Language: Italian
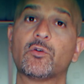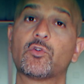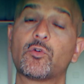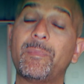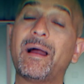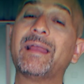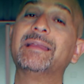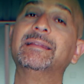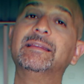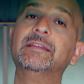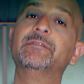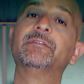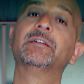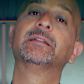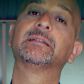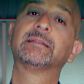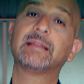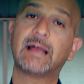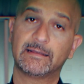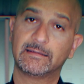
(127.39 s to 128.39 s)
ormai
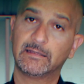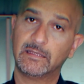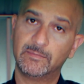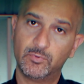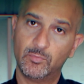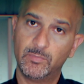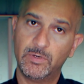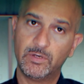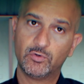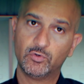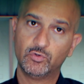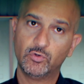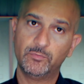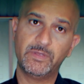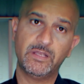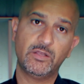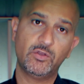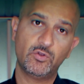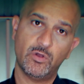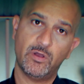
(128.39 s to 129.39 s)
diventata di pubblico
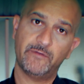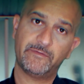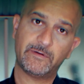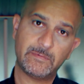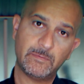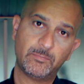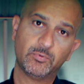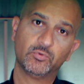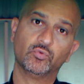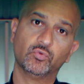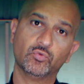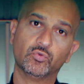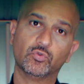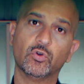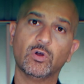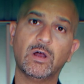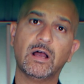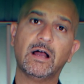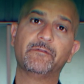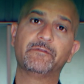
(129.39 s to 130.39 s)
dominio, avrebbe
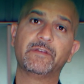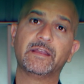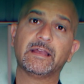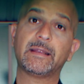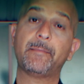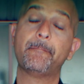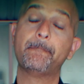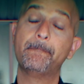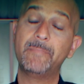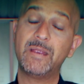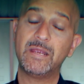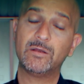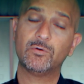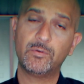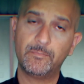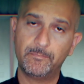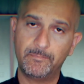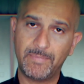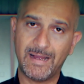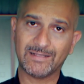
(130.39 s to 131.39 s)
potuto avere
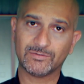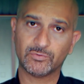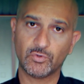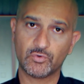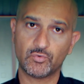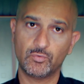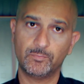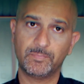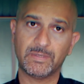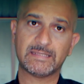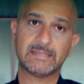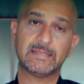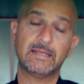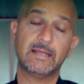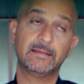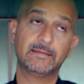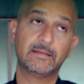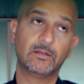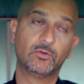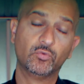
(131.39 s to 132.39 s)
meno impatto sul
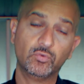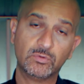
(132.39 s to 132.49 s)
paziente.